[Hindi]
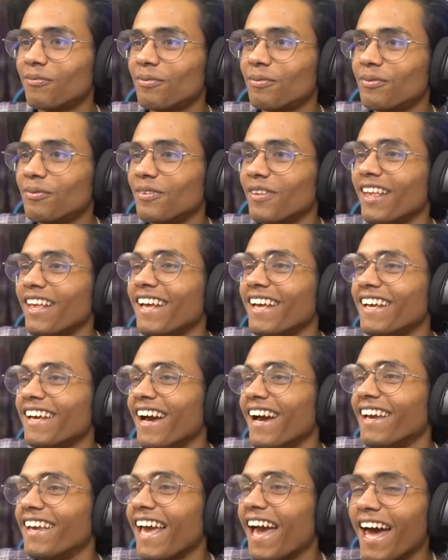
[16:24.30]
मजा आया भाई
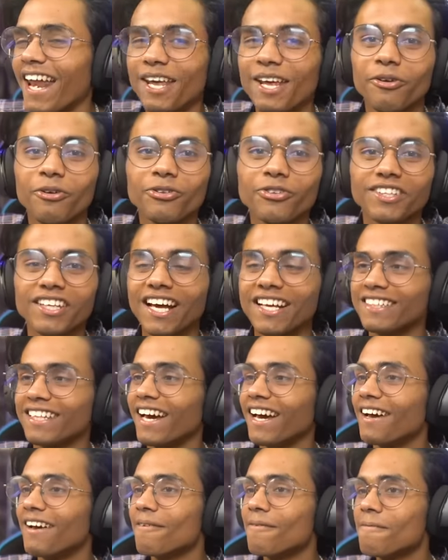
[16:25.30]
दबाओ भाई मैं जा रहा
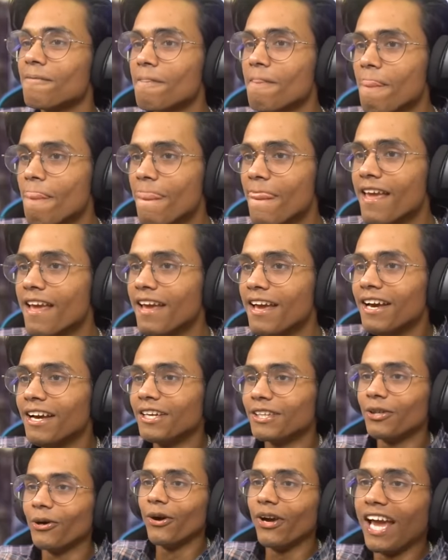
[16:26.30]
हूं यार तू
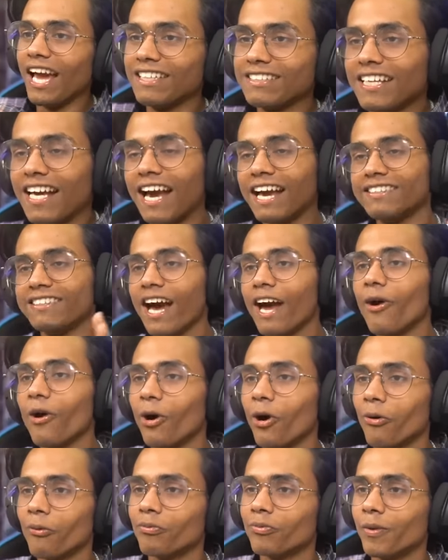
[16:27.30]
तो यस गाइस आई
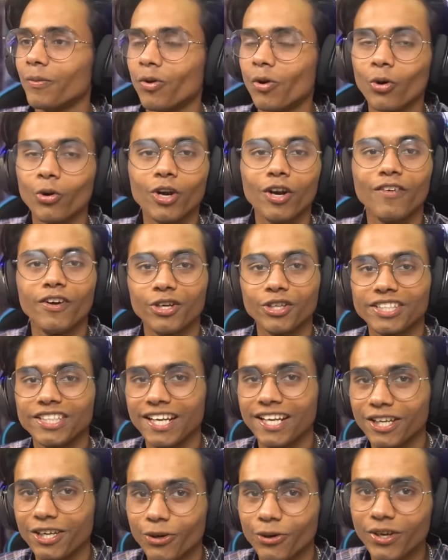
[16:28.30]
होप तुम लोगों को ये वीडियो
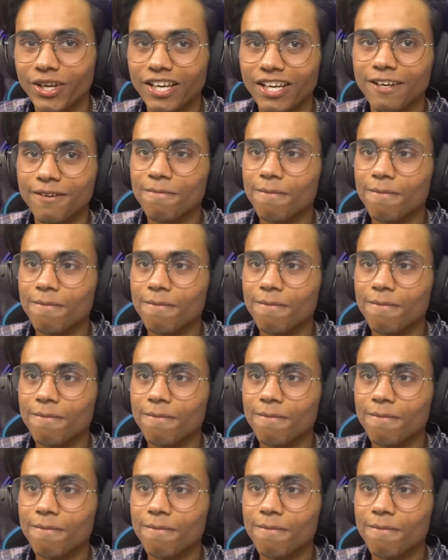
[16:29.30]
अच्छी लगी होगी